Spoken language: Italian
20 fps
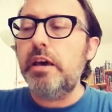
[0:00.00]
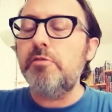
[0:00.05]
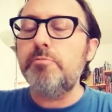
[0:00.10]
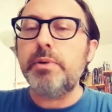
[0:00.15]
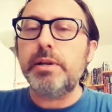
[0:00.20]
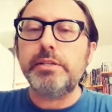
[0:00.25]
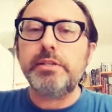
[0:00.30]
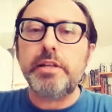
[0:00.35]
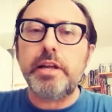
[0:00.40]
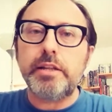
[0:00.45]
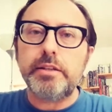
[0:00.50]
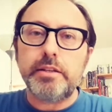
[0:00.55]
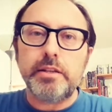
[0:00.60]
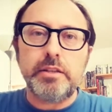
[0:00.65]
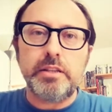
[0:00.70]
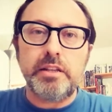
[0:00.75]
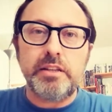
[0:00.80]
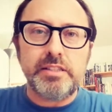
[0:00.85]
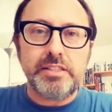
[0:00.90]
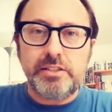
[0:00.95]
e un presidente
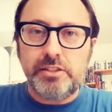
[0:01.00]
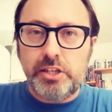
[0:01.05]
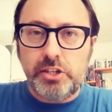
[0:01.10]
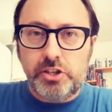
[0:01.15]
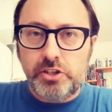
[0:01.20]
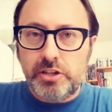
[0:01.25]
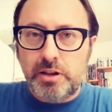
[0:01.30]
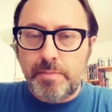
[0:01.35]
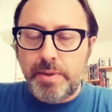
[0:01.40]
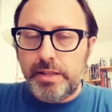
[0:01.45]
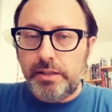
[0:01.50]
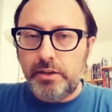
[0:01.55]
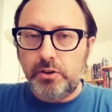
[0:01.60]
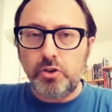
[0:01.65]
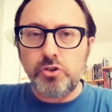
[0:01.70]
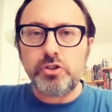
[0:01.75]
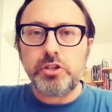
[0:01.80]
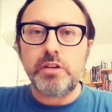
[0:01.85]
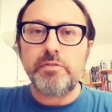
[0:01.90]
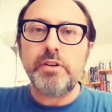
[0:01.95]
de- decisamente
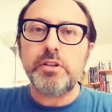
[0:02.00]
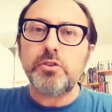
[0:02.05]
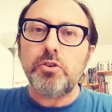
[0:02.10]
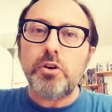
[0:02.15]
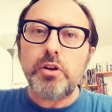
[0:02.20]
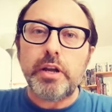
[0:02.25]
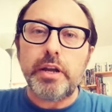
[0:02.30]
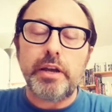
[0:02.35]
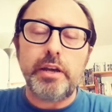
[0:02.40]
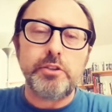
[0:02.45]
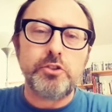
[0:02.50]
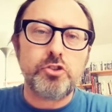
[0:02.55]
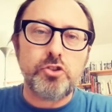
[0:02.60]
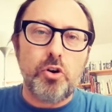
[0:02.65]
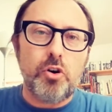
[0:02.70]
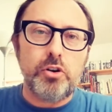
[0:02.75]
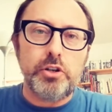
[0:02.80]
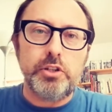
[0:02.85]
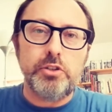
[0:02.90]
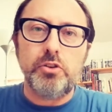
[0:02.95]
conservatore,
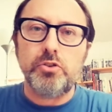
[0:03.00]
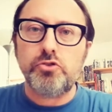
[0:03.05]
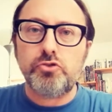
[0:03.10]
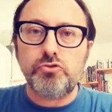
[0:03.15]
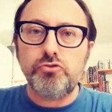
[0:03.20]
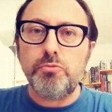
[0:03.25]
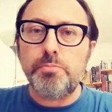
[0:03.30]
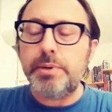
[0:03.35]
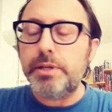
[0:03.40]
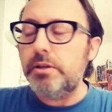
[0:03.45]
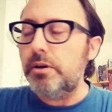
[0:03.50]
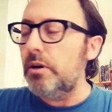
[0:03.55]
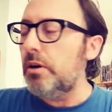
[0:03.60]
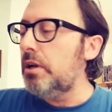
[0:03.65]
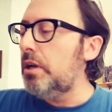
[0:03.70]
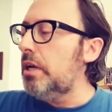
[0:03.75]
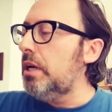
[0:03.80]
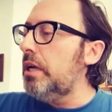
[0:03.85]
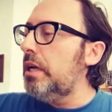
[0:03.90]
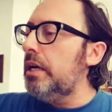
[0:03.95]
stolido, stupido,
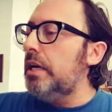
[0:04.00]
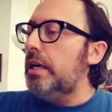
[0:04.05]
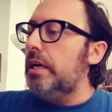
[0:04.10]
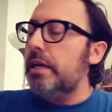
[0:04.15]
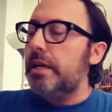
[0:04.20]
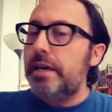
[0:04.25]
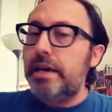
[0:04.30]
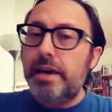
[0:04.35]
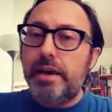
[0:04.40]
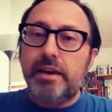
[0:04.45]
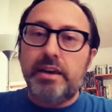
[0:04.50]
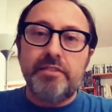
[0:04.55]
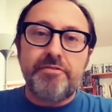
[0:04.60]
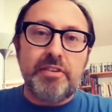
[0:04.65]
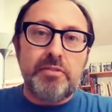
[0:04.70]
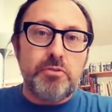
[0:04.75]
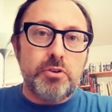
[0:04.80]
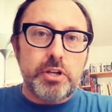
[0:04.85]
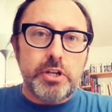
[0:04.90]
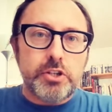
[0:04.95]
che eh,
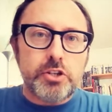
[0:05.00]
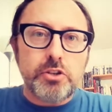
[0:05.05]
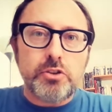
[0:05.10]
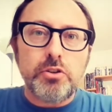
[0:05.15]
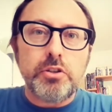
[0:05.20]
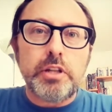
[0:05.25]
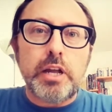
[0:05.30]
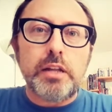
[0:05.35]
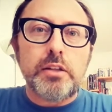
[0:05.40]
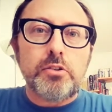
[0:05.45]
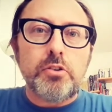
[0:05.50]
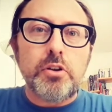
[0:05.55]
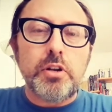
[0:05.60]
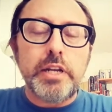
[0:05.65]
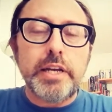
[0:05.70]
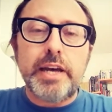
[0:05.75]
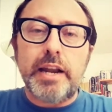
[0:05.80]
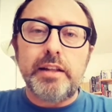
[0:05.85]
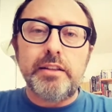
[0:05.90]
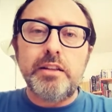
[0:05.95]
favorisce soltanto
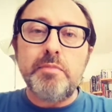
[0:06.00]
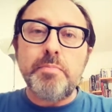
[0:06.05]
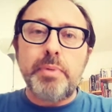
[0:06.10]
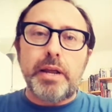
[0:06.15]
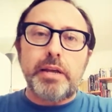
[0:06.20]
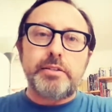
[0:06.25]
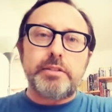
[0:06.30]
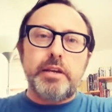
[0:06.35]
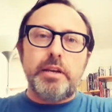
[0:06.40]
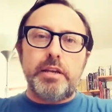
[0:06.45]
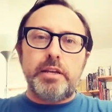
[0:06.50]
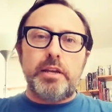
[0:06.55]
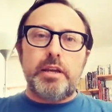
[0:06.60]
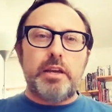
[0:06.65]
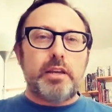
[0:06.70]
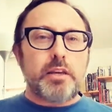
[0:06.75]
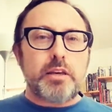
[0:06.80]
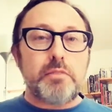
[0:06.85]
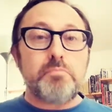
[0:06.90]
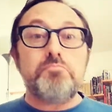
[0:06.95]
le grandi imprese e i
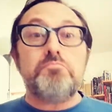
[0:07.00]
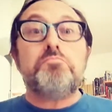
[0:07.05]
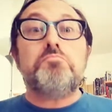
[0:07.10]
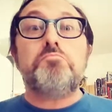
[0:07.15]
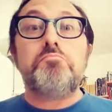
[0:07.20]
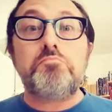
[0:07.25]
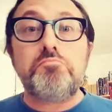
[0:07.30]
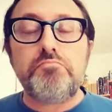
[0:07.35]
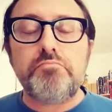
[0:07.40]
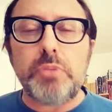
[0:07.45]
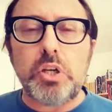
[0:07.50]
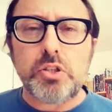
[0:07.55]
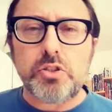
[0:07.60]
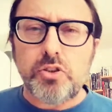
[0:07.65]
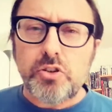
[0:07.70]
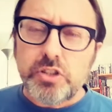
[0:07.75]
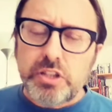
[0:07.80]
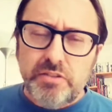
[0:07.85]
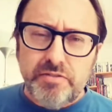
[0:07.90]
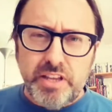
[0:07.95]
ricchi. Non
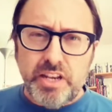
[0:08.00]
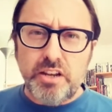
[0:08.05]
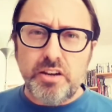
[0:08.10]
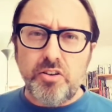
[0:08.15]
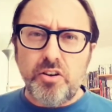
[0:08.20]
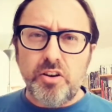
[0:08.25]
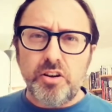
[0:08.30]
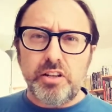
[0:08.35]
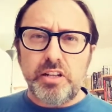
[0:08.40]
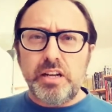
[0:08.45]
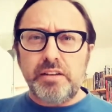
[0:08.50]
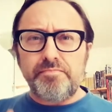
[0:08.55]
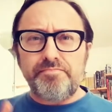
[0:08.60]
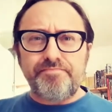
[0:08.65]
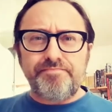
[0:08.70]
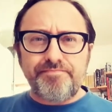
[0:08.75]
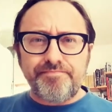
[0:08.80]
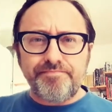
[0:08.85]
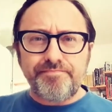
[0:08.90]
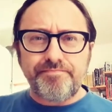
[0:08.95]
so se vi ricorda